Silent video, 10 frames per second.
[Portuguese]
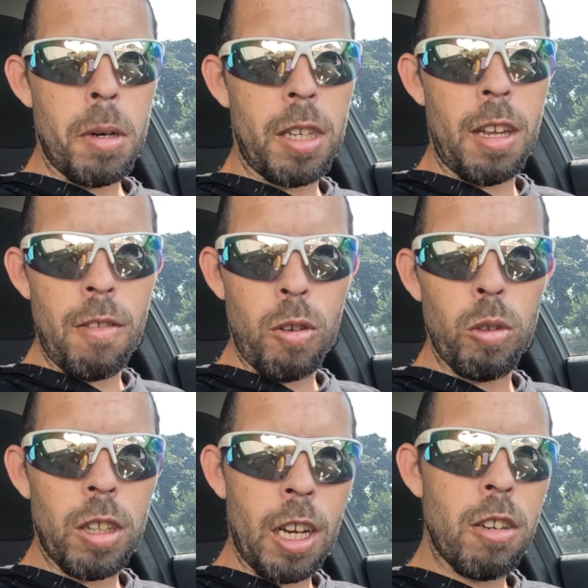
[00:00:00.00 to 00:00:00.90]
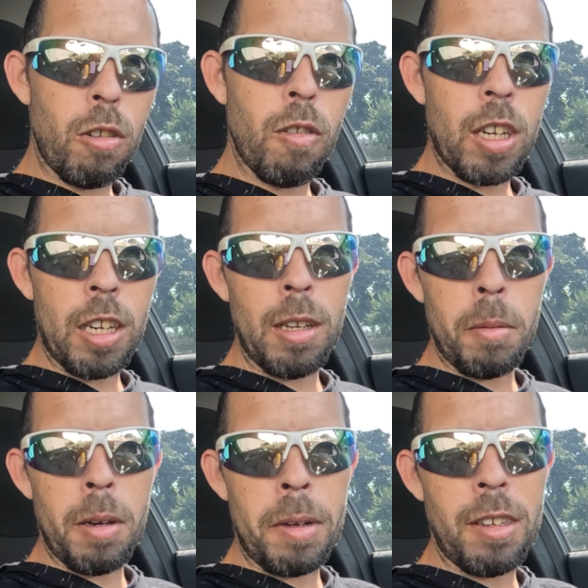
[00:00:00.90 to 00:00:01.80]
para daí voltar de novo aquela
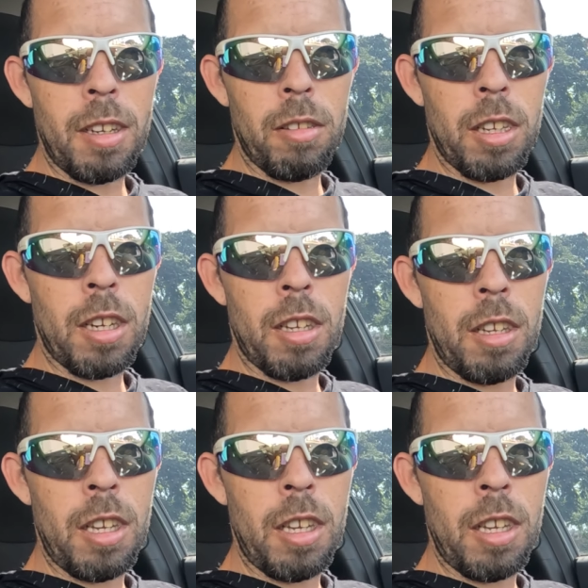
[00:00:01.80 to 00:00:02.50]
demanda mais alta, né?